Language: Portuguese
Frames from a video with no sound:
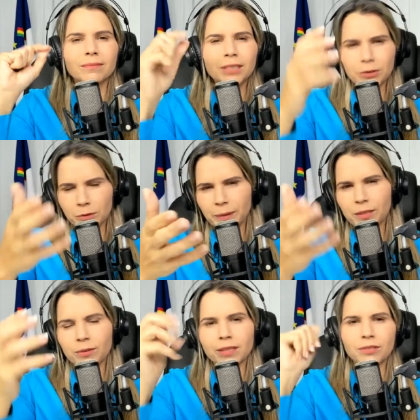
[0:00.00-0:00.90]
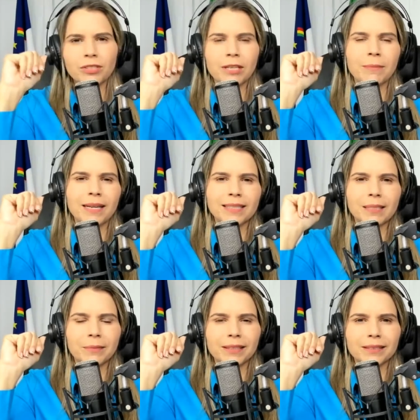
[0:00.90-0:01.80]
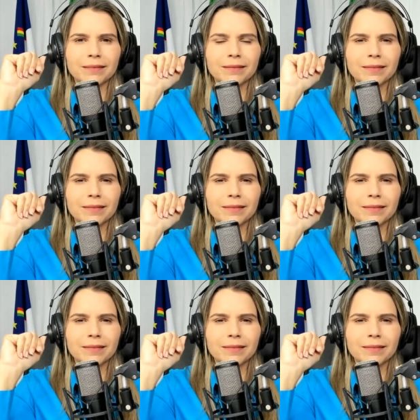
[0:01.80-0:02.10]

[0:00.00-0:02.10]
Deixa o Espírito Santo te animar nessa manhã.